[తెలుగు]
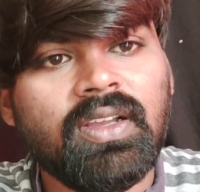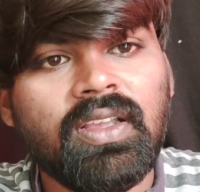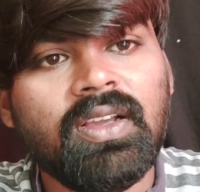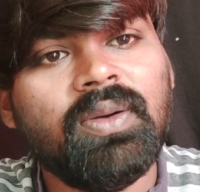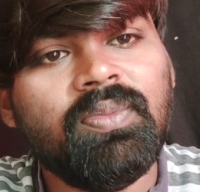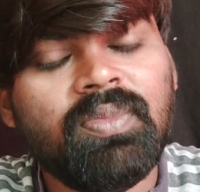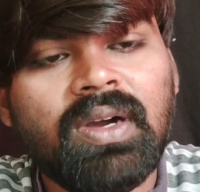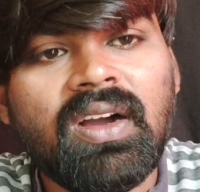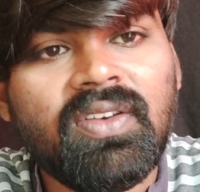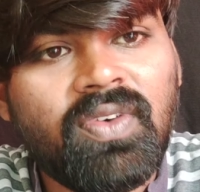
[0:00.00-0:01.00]
ఇంకా
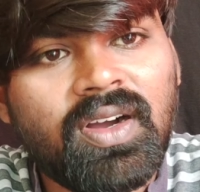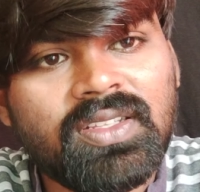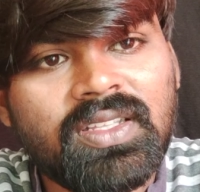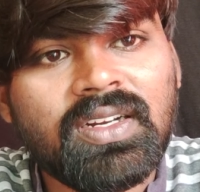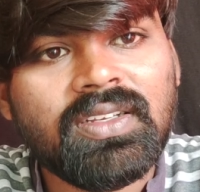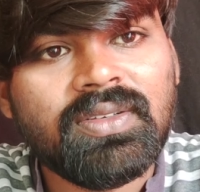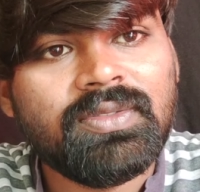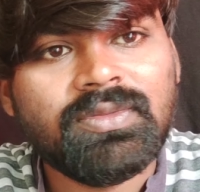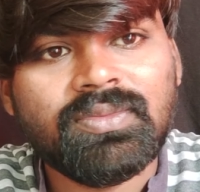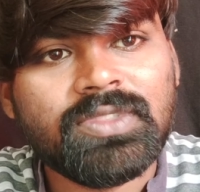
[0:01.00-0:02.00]
మా ఫాదర్
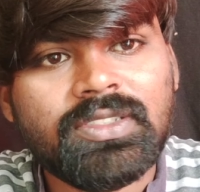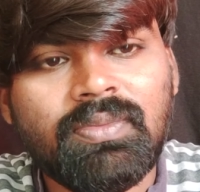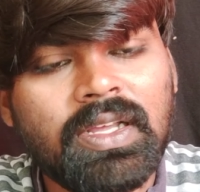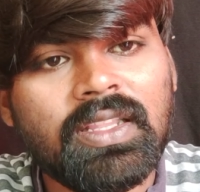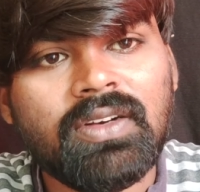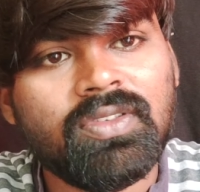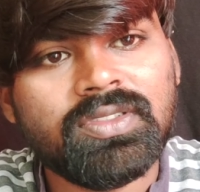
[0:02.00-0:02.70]
మదర్